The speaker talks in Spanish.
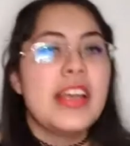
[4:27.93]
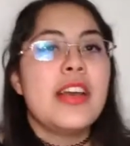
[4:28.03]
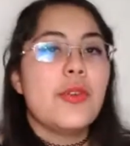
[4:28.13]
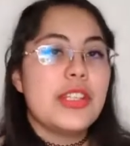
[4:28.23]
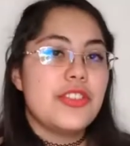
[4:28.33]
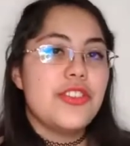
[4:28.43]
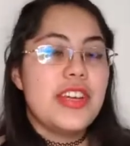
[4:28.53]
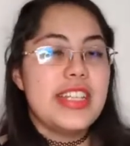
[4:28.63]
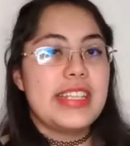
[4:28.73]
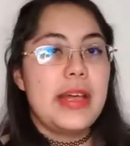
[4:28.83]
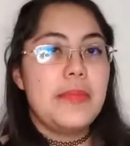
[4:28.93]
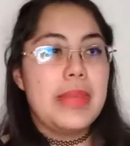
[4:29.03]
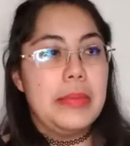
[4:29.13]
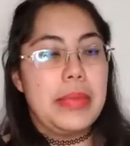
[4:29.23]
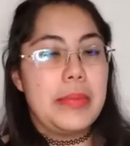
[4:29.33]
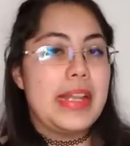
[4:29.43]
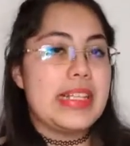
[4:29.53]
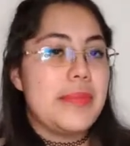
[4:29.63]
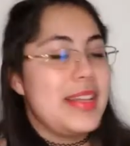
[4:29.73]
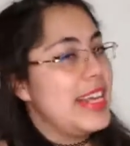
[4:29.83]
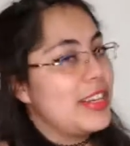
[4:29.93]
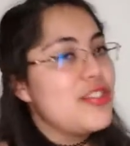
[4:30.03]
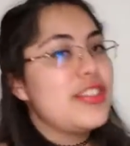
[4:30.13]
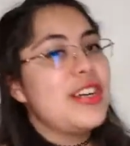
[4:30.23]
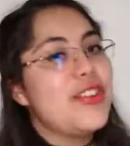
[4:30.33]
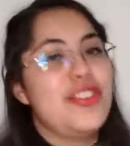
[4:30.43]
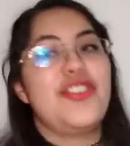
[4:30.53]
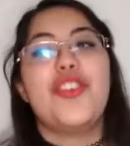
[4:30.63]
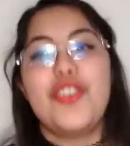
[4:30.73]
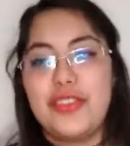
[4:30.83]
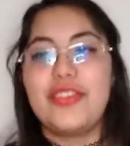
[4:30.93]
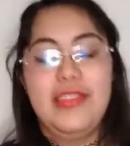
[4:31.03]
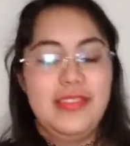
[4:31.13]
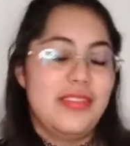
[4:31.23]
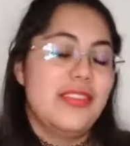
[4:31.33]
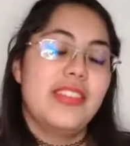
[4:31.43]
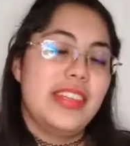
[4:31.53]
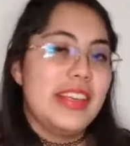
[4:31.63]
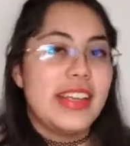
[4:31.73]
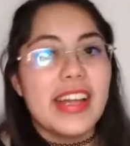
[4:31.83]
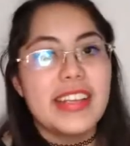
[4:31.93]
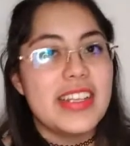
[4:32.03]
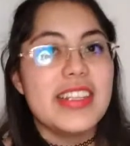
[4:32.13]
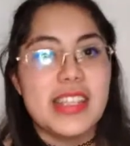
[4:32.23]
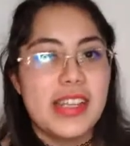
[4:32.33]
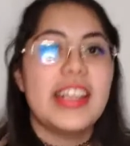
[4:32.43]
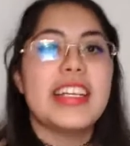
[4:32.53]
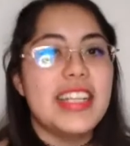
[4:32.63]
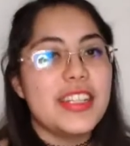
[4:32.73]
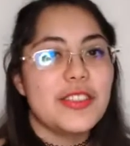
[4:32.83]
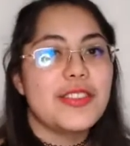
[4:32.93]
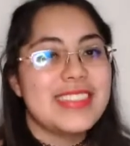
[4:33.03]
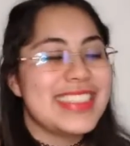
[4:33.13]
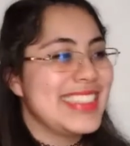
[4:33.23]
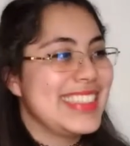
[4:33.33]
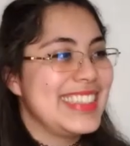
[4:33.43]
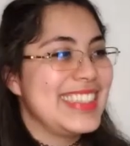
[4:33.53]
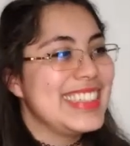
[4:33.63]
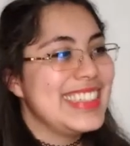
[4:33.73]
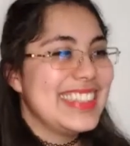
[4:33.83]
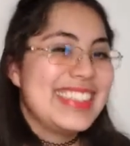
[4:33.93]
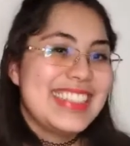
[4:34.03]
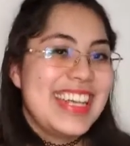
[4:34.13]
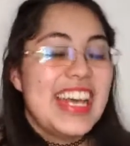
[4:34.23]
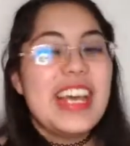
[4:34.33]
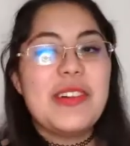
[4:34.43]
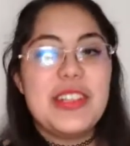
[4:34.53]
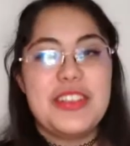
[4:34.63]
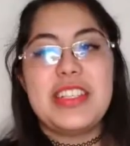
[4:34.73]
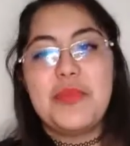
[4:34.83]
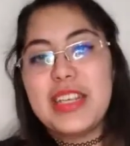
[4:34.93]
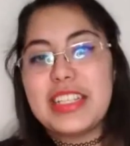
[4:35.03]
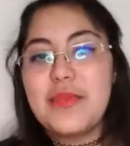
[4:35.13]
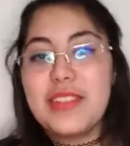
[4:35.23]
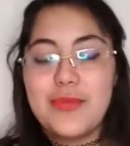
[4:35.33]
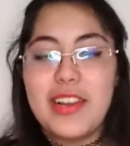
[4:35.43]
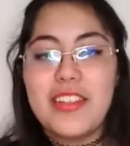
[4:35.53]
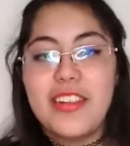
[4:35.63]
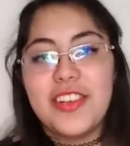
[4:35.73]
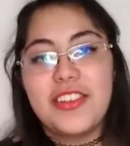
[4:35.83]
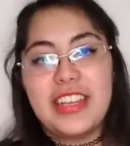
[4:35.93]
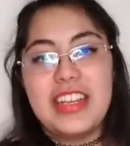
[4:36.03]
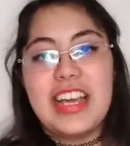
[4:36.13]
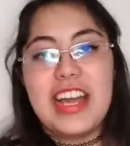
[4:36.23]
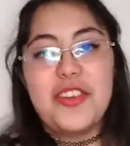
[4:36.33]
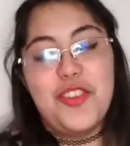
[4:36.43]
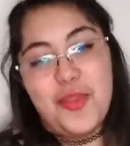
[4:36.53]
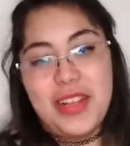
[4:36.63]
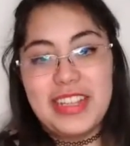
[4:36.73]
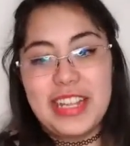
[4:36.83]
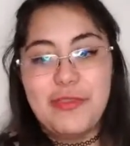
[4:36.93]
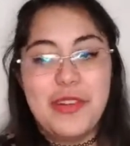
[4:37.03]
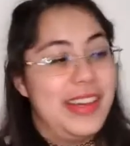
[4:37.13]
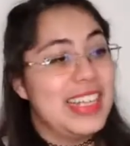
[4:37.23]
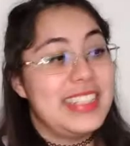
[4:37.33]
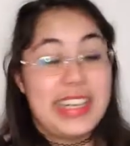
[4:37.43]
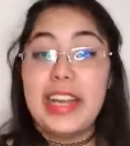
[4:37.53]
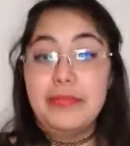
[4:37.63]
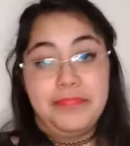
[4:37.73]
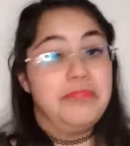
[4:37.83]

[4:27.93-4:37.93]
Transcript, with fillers: Cuando yo hice mi primer examen diagnóstico, yo mm, no tenía ni 60 ciertos Y cuando hice mi examen simulador, yo tenía 99, así que